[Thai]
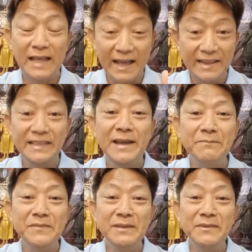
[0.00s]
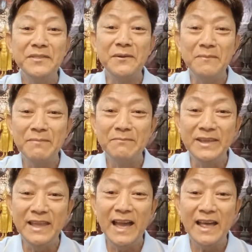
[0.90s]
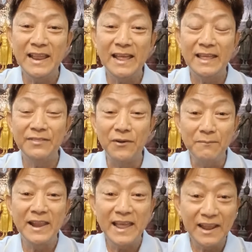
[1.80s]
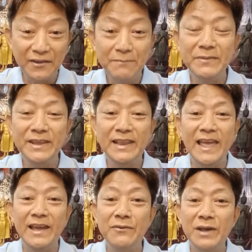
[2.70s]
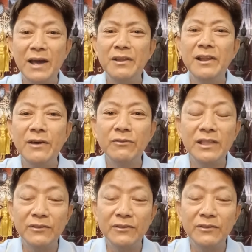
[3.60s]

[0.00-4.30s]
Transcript: อารยธรรมนี้มา สองพัน ปี สองพันห้าร้อย ปีแล้วอ้าวแล้วเรา